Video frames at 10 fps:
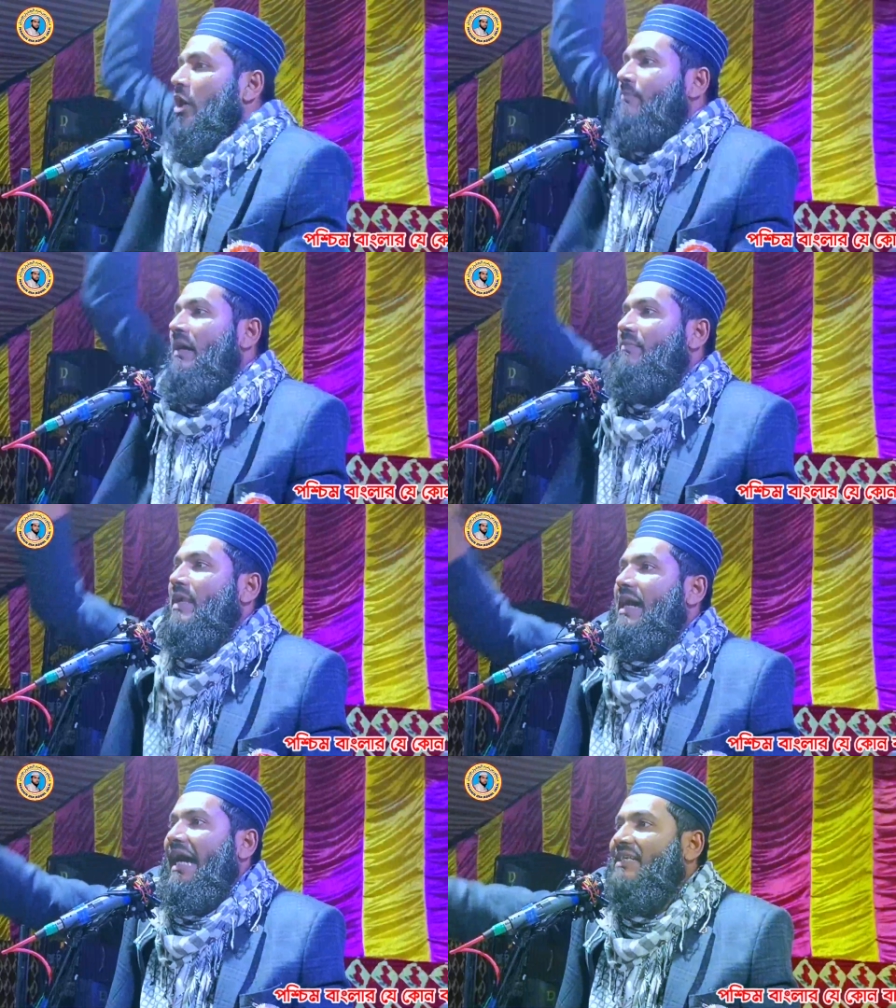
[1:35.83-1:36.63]

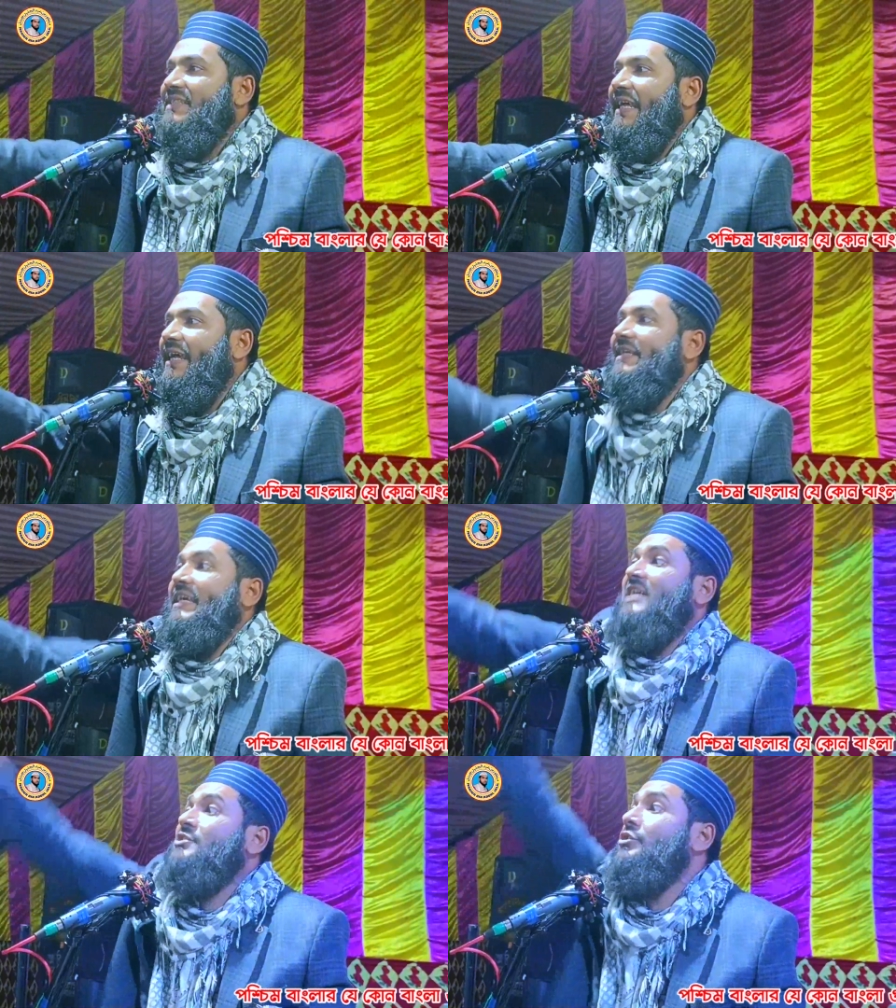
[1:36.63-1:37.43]
সম্ভাবনা আছে
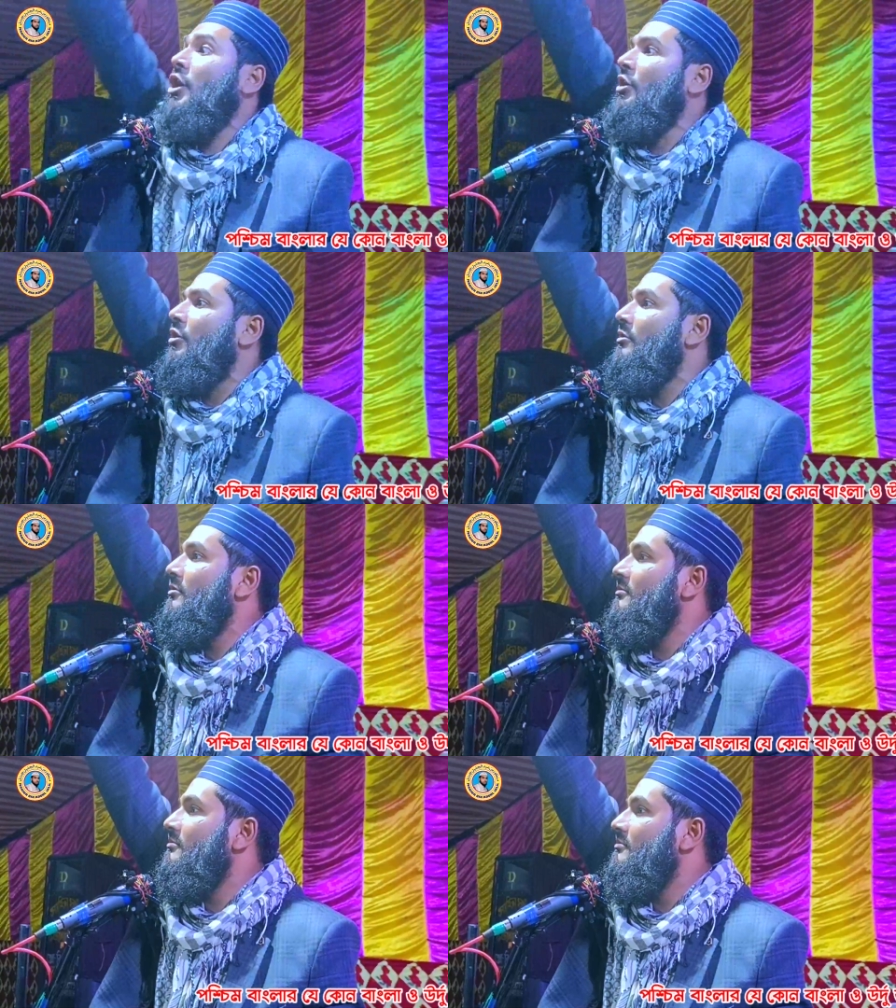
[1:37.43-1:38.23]
ইয়েস নো
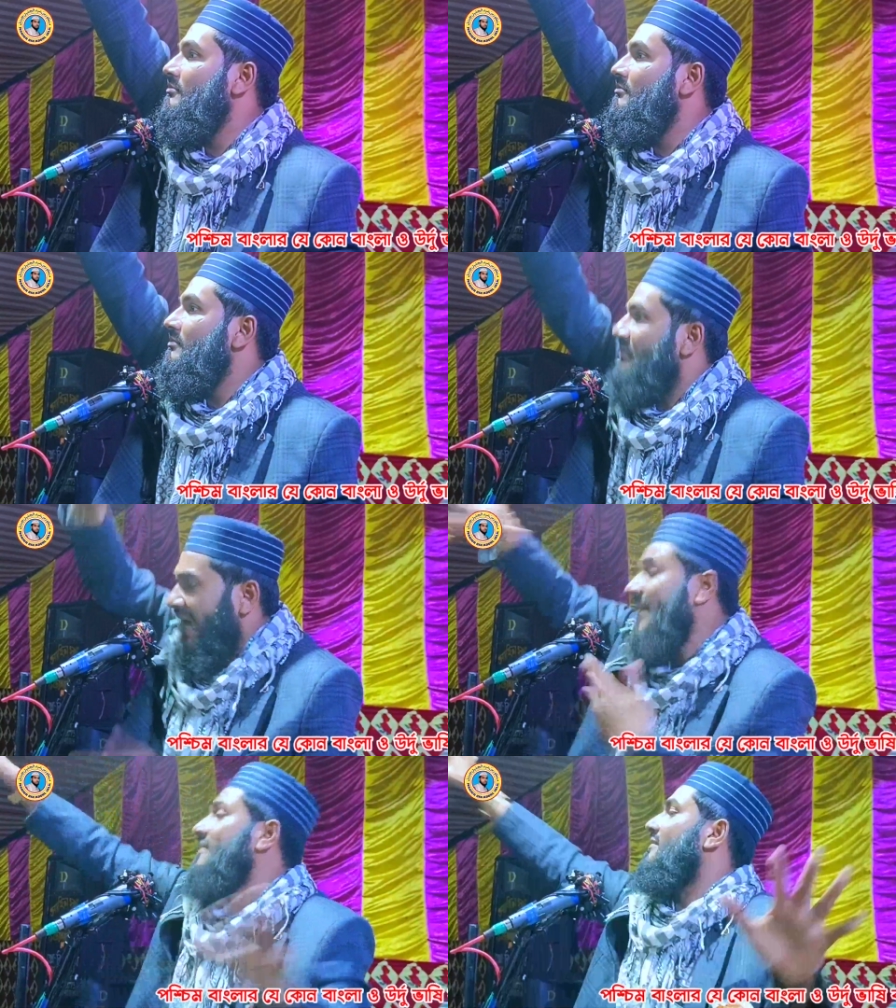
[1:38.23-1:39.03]
নেই